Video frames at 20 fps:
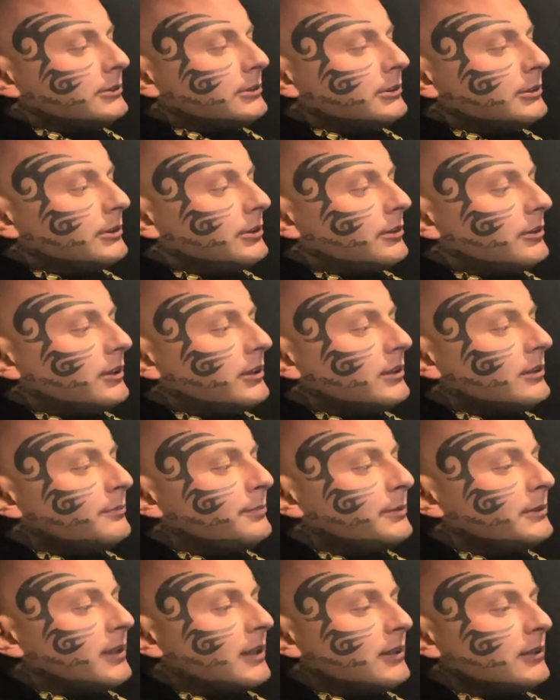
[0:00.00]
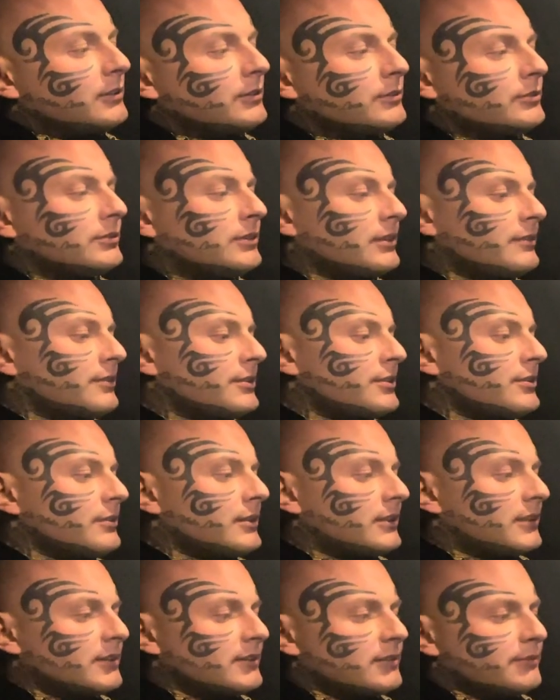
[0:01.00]
Y, kolejne pytanko, tutaj właśnie
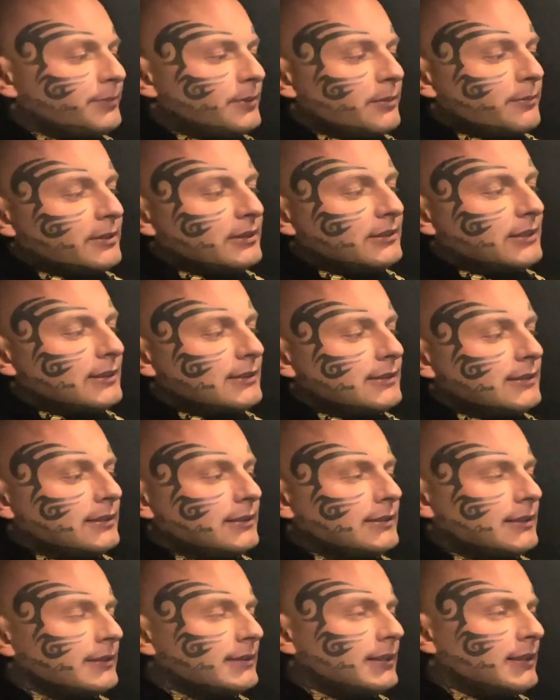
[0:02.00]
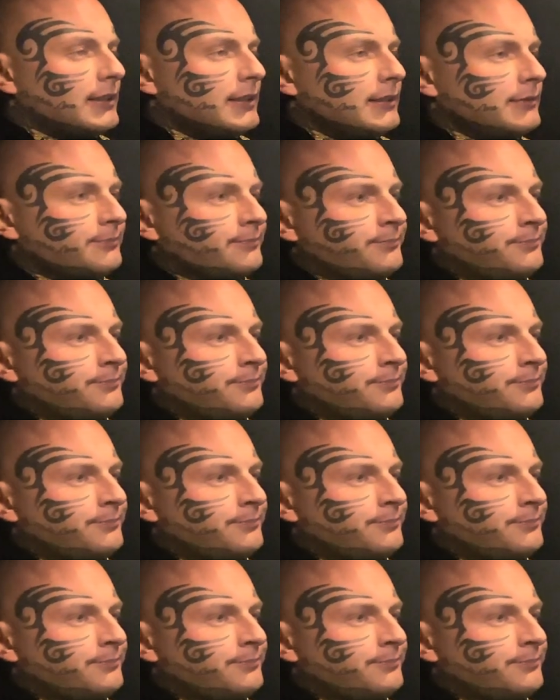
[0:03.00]
jaka suplementacja i tak dalej.